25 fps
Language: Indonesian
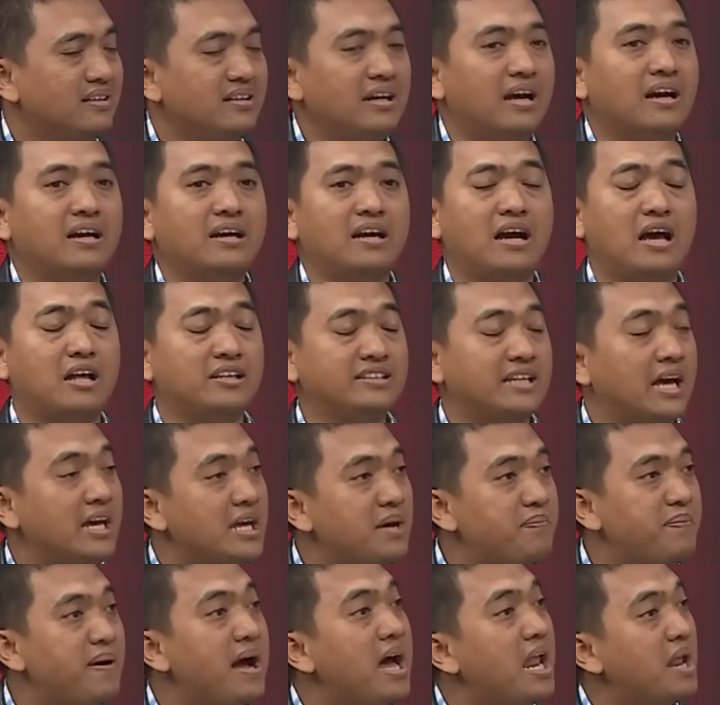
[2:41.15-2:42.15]
Ya,
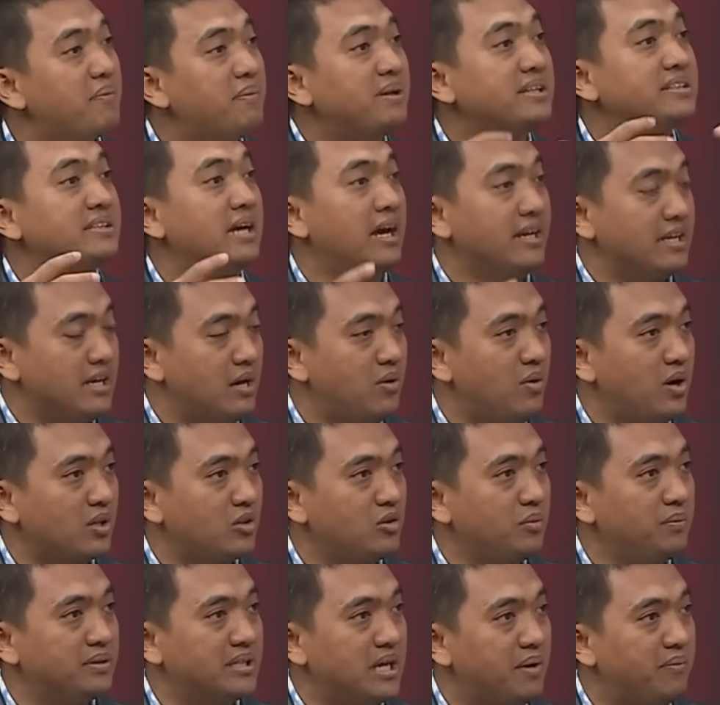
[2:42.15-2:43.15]
saya pengalaman saya
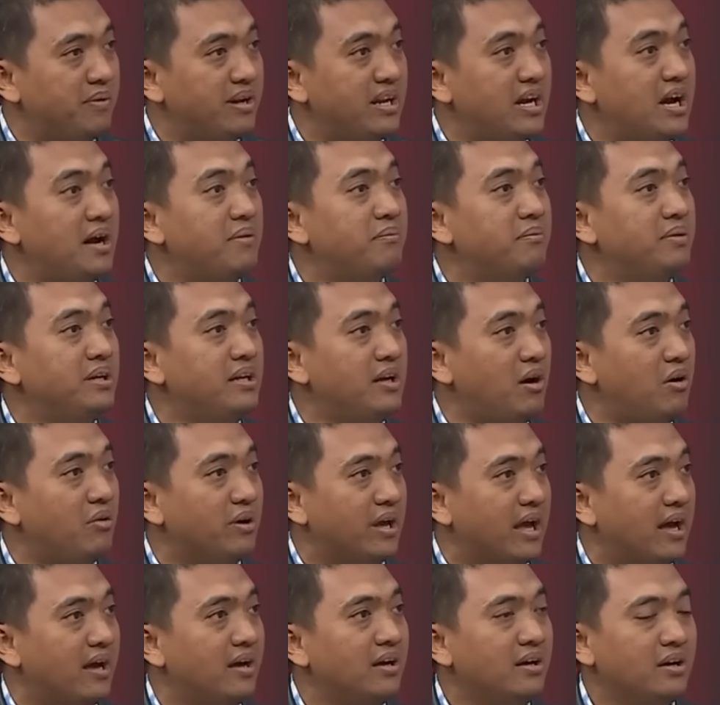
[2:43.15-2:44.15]
waktu yeah. bersama dengan beliau
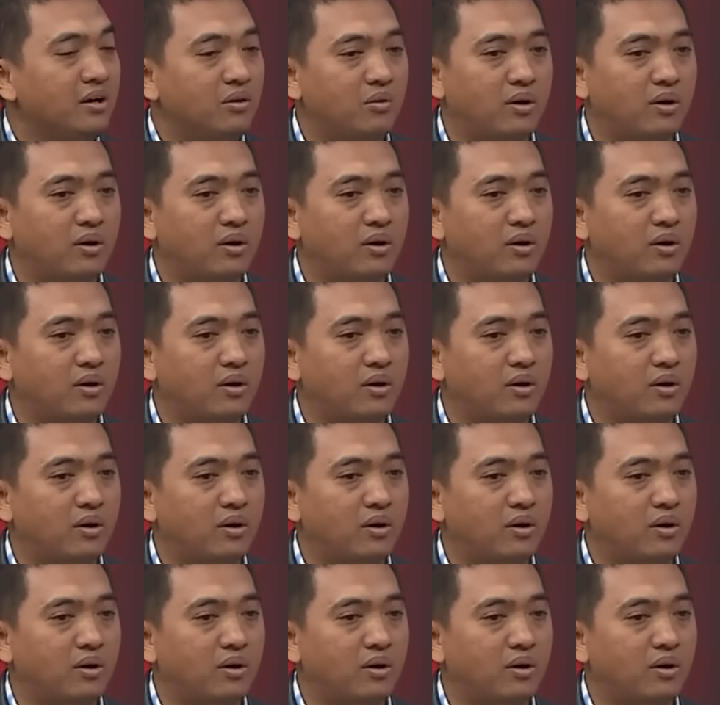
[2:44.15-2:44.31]
ya.